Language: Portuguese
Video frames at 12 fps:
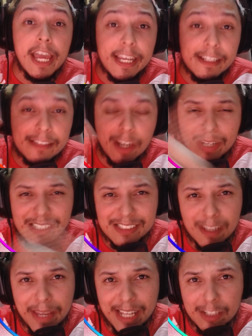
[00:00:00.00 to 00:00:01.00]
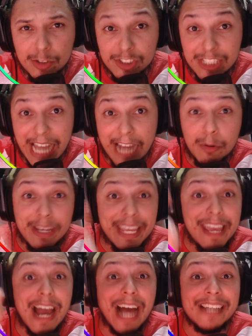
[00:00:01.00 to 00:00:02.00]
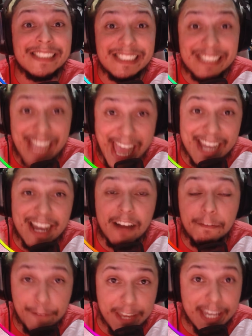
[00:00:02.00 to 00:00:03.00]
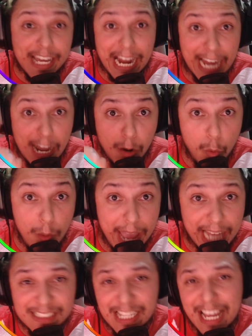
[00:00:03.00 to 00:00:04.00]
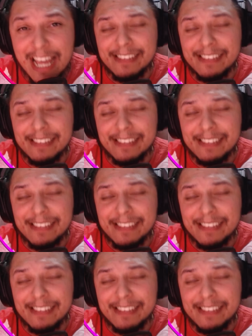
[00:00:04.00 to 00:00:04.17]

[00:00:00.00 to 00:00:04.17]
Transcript: Então eles também anunciaram que a SEGA ficará com eles.